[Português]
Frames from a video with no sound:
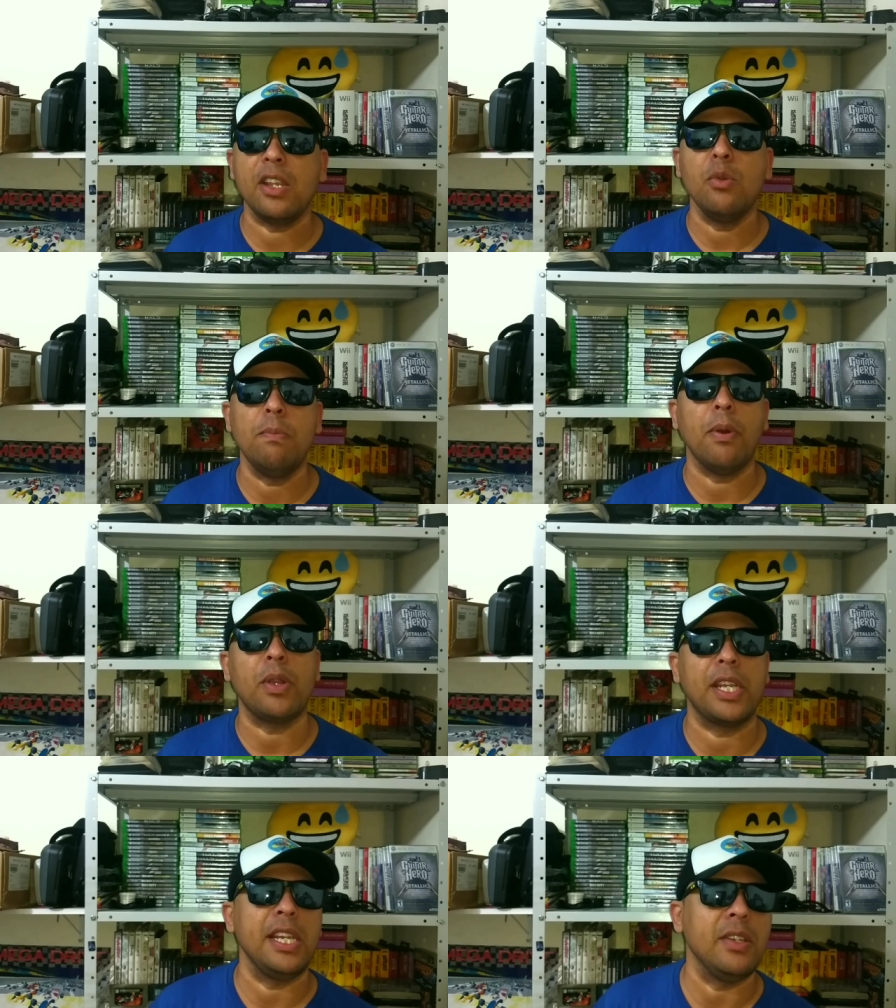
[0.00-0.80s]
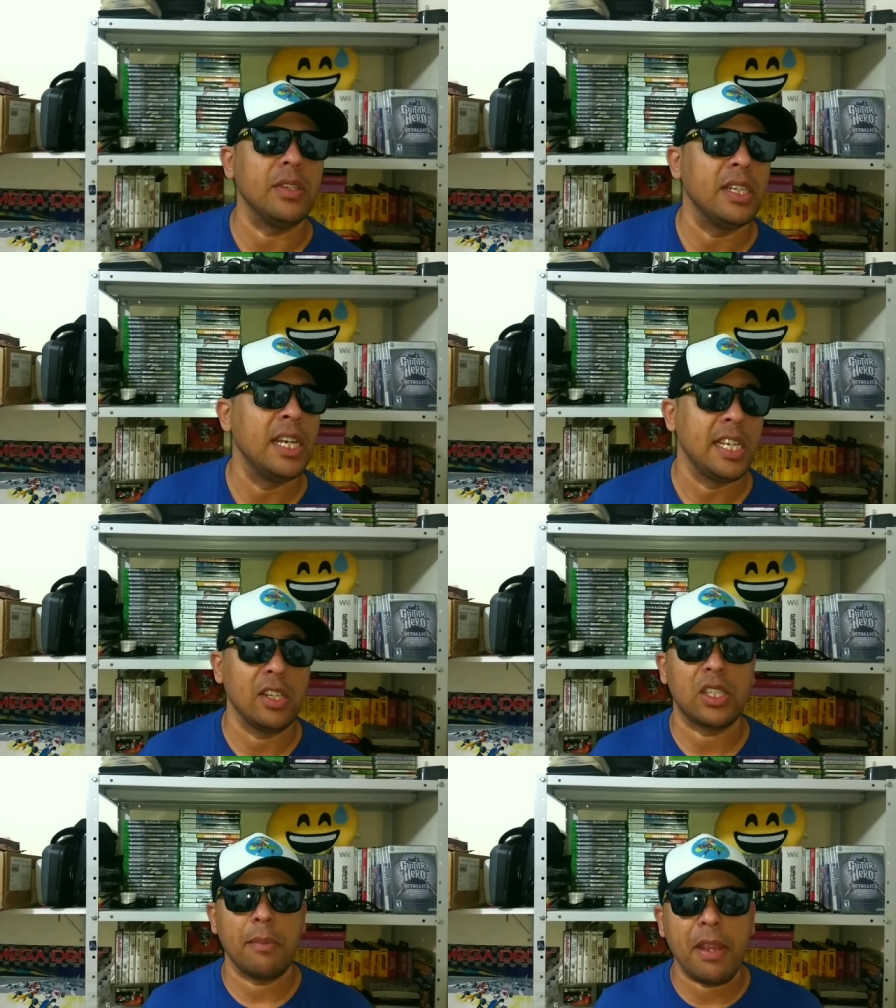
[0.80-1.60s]
nem um pouquinho.
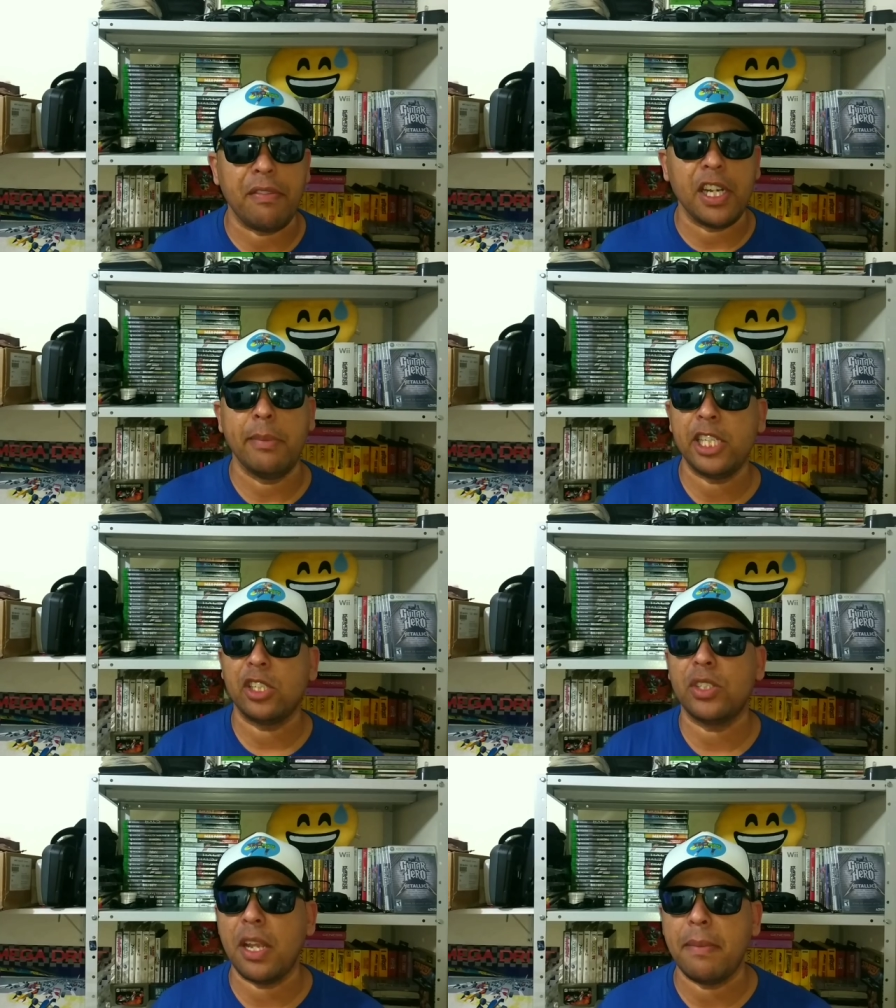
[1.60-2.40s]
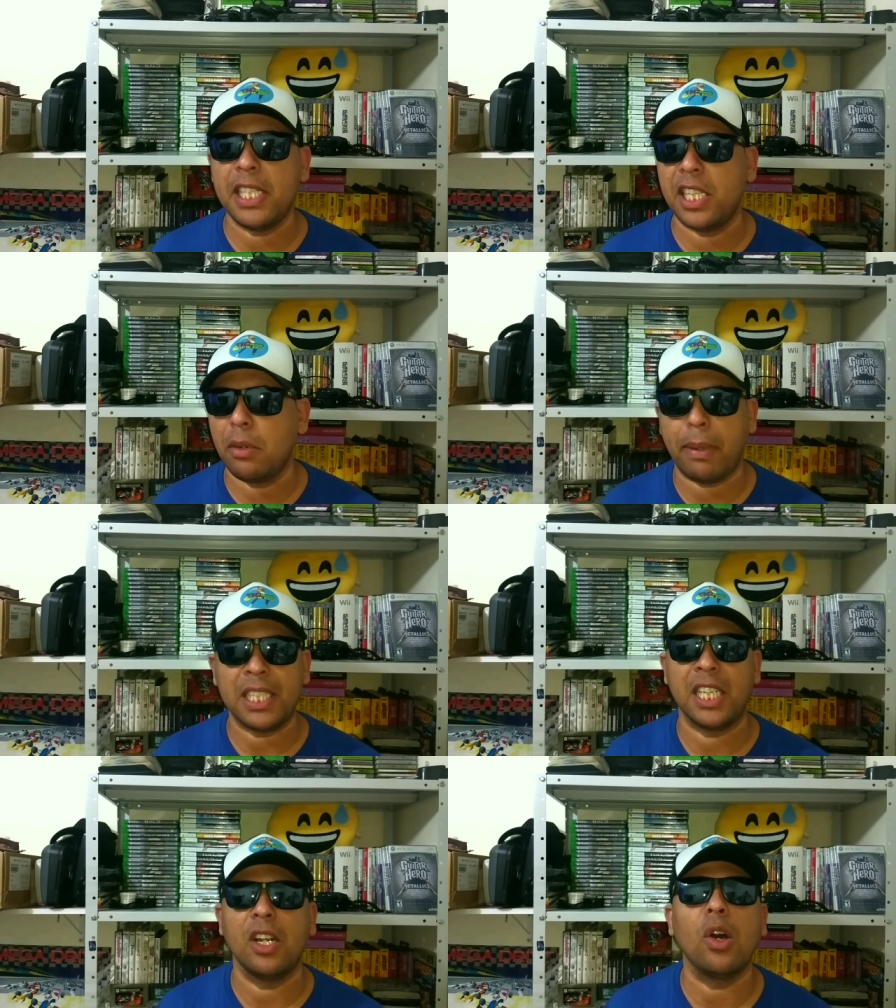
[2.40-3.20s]
E eu também, infelizmente, não tenho mais ele. Eu
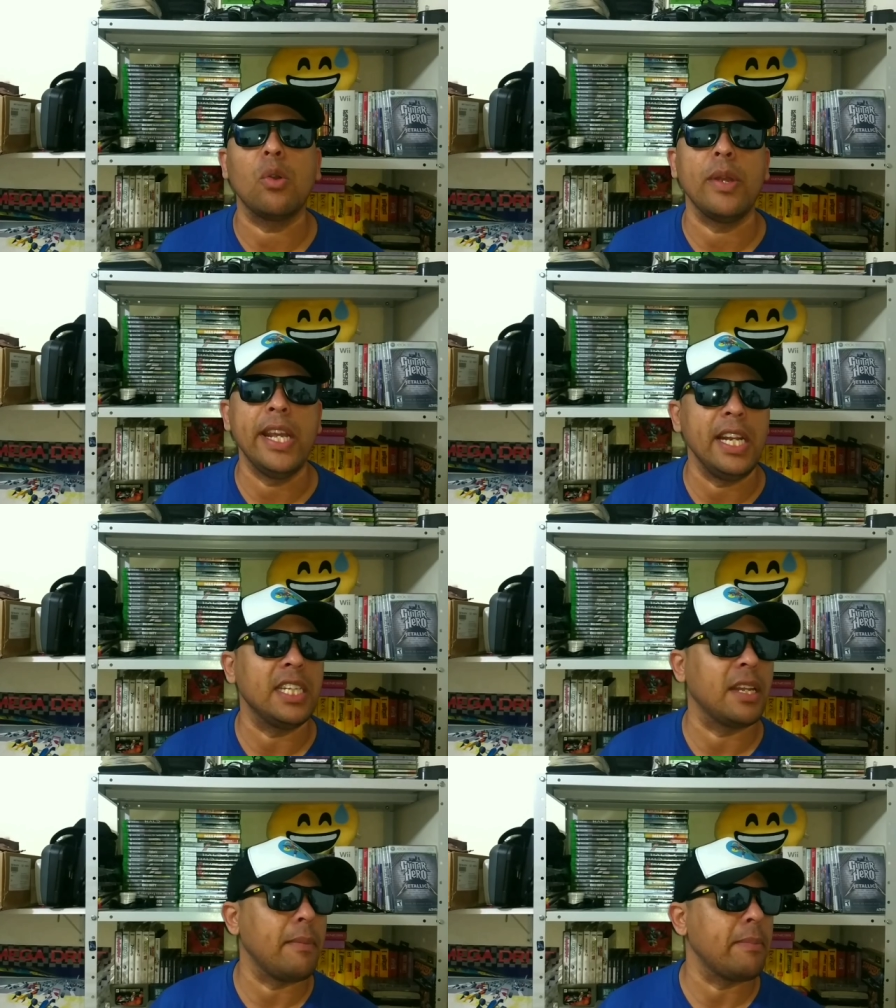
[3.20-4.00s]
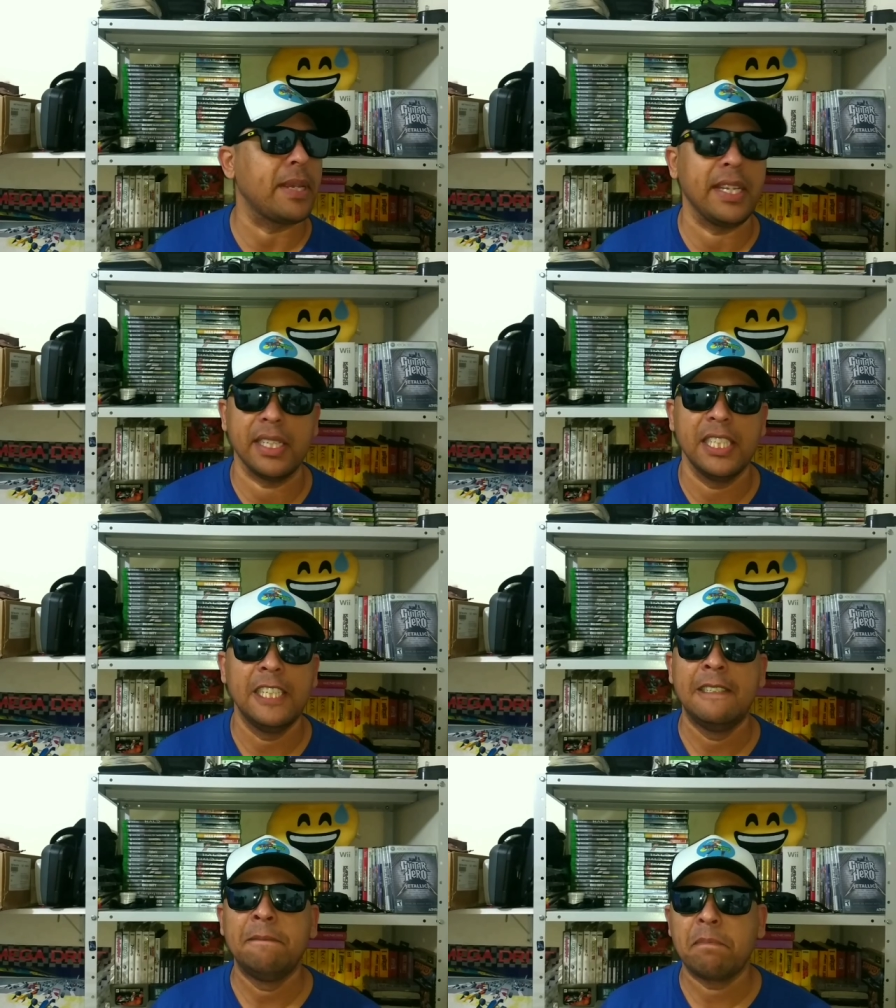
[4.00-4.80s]
passei logo ele também porque
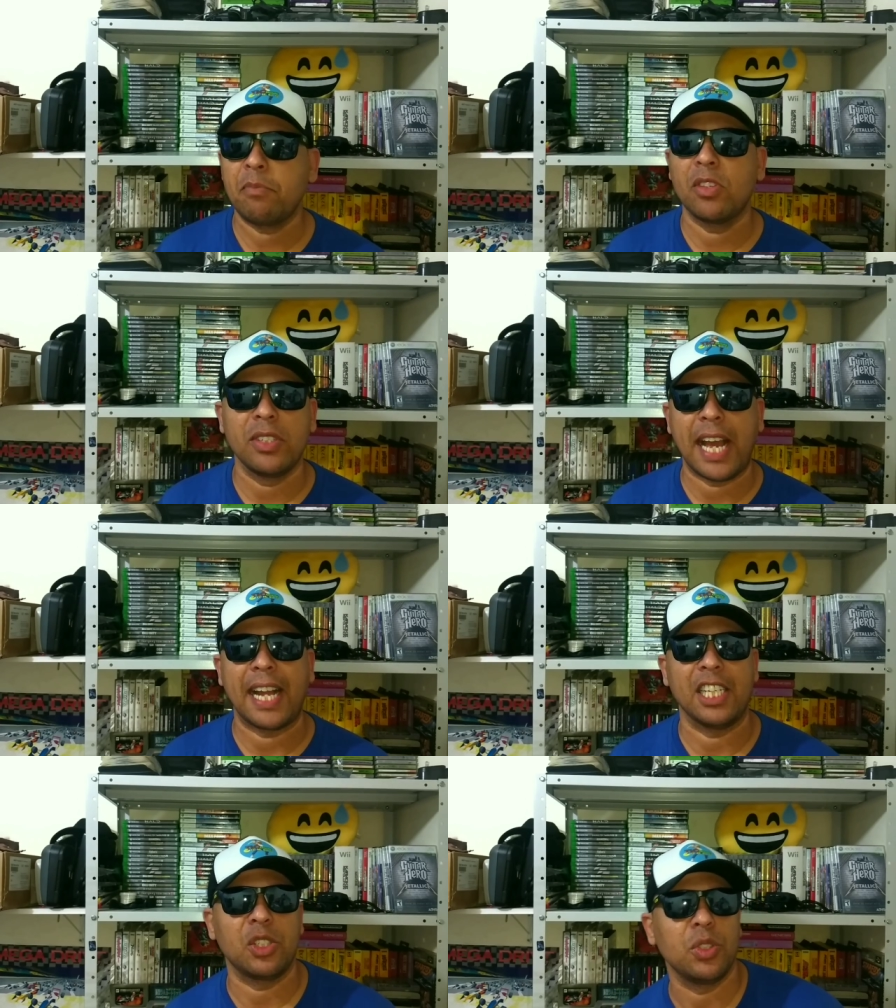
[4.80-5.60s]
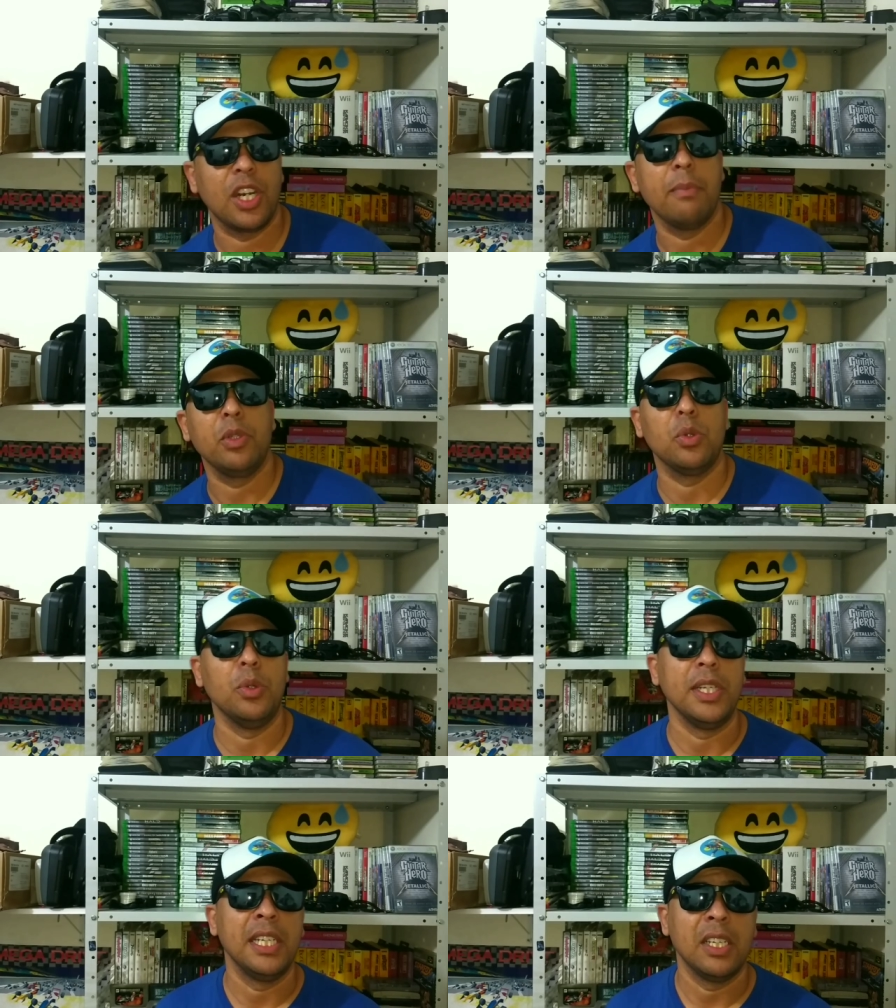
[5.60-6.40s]
não dá, cara, esse controle é muito
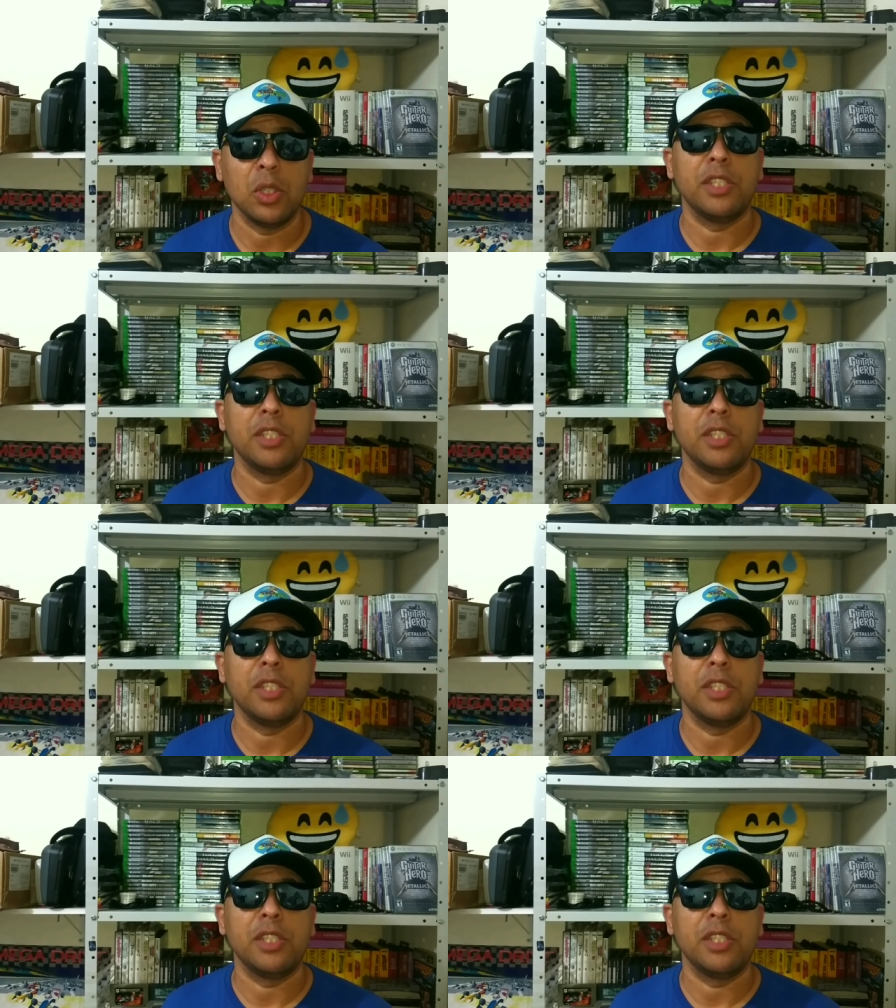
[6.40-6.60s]
ruim.